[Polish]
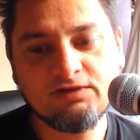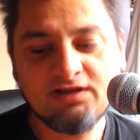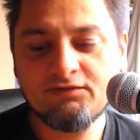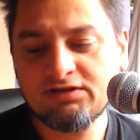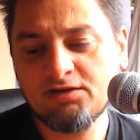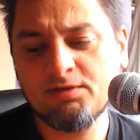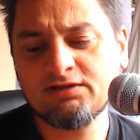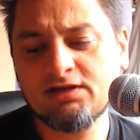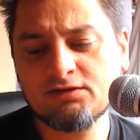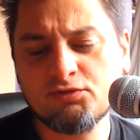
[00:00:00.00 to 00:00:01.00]
I nawet nie
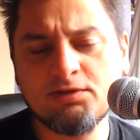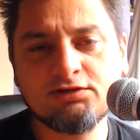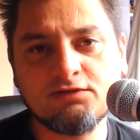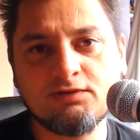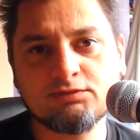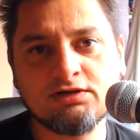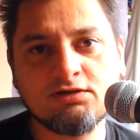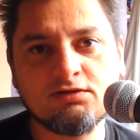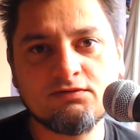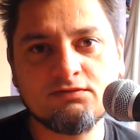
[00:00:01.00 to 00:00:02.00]
będę argumentował
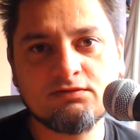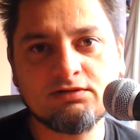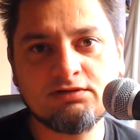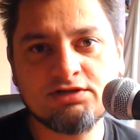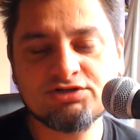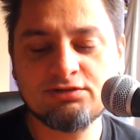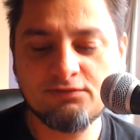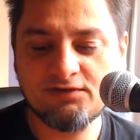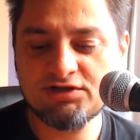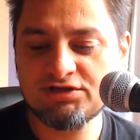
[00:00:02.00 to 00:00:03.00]
tego. Jeżeli
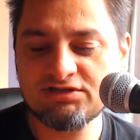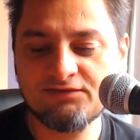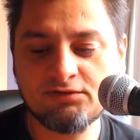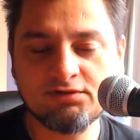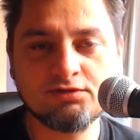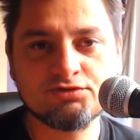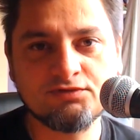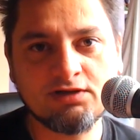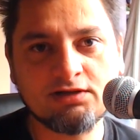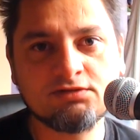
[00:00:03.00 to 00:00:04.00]
uważasz się za wolnego
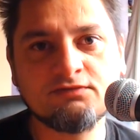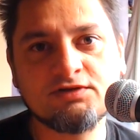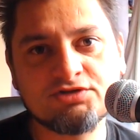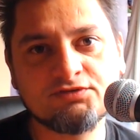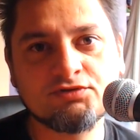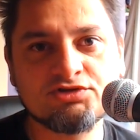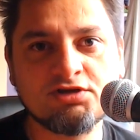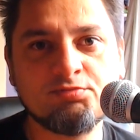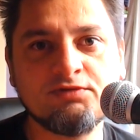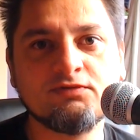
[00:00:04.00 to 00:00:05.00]
człowieka, to weź otwórz
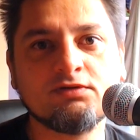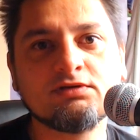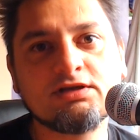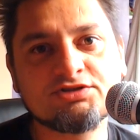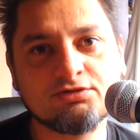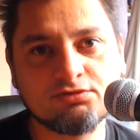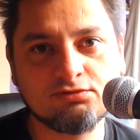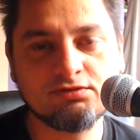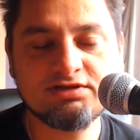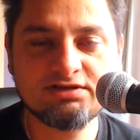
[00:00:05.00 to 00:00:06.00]
sobie piwo na
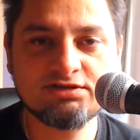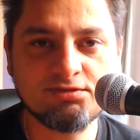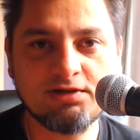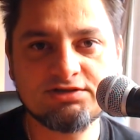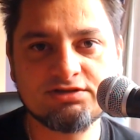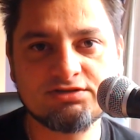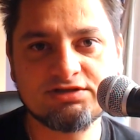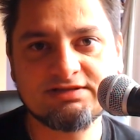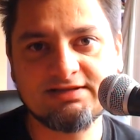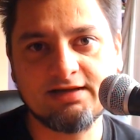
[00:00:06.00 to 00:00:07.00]
środku ulicy i zobaczysz, co
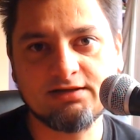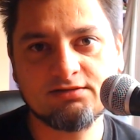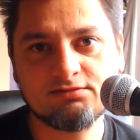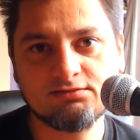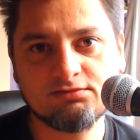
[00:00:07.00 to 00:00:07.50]
się stanie.